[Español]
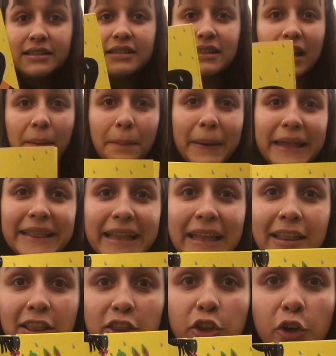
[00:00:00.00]
se meten
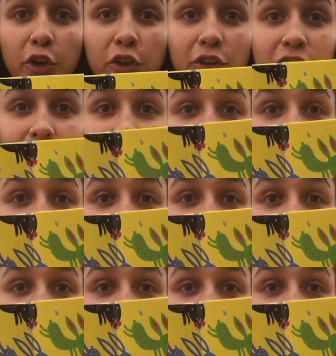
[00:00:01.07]
todos